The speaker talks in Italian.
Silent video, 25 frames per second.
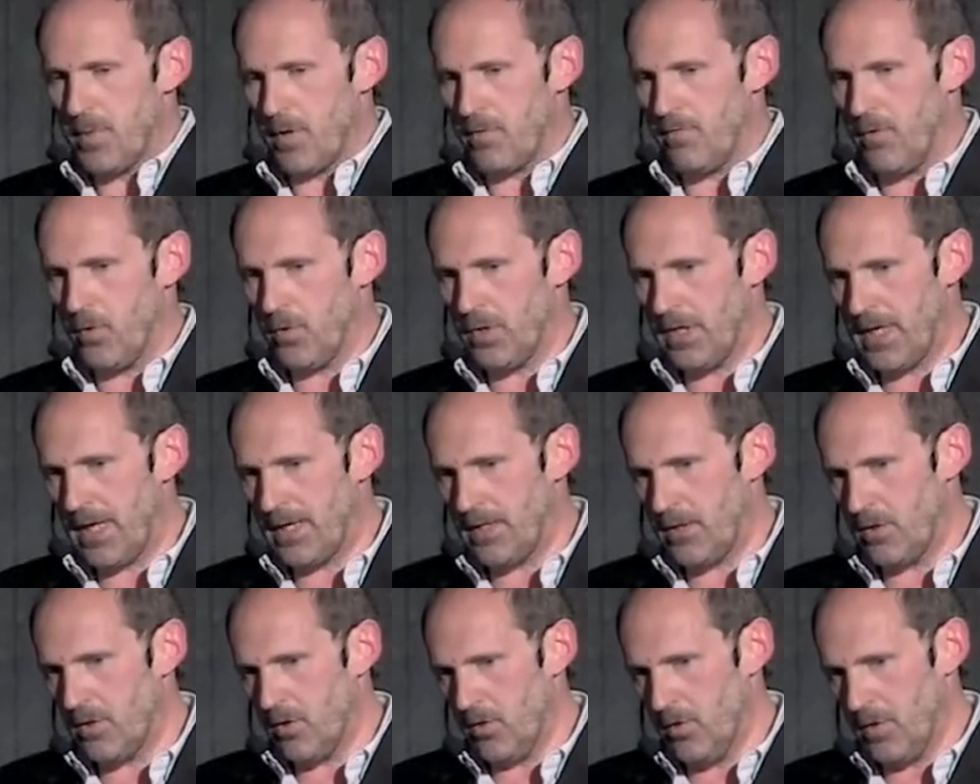
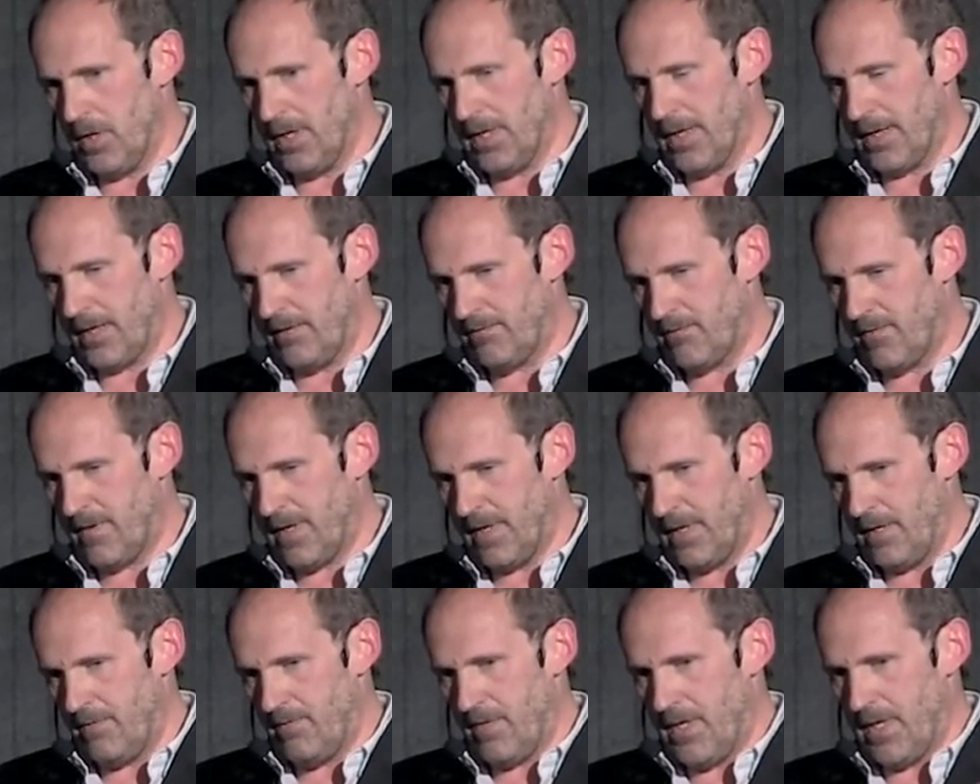sprofondando la Rift
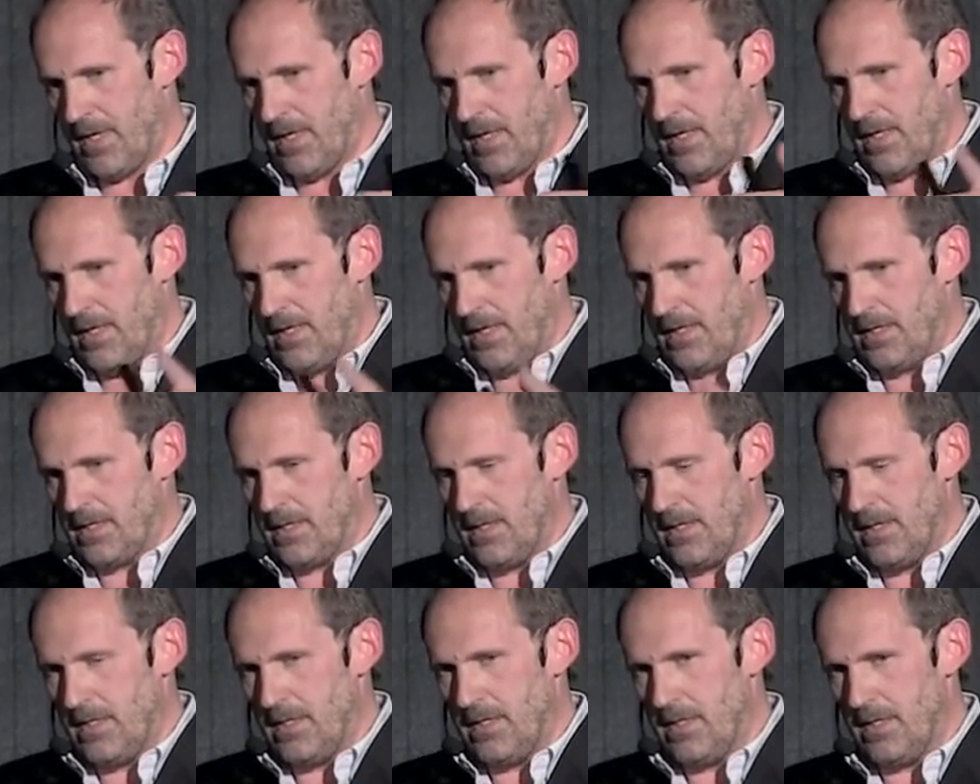Valley viene
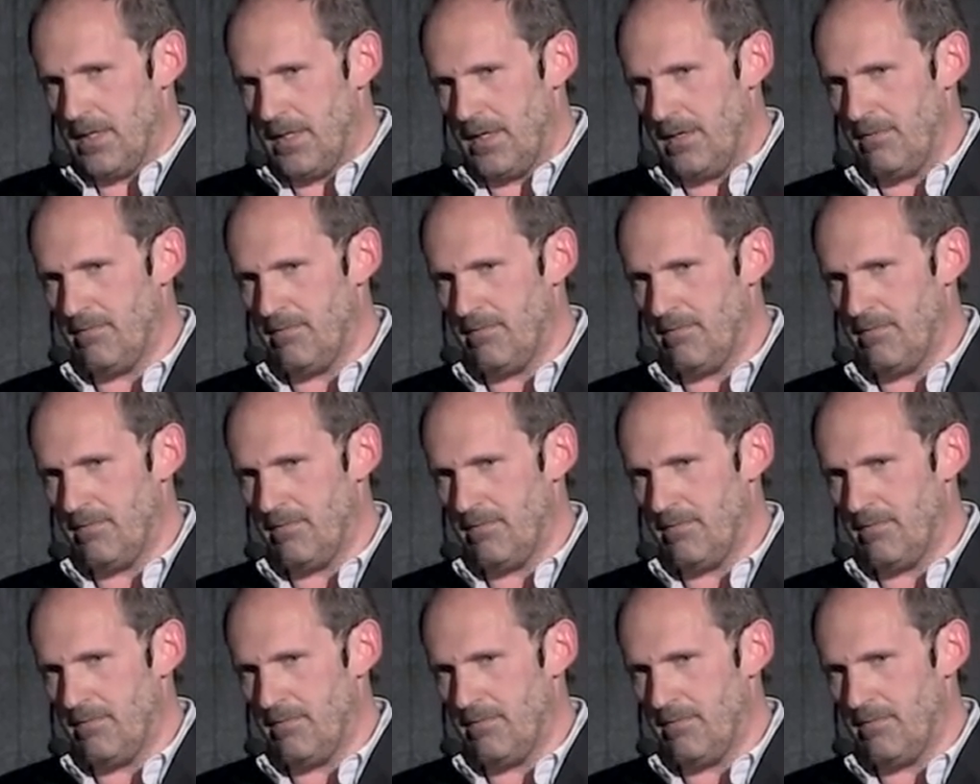in, in,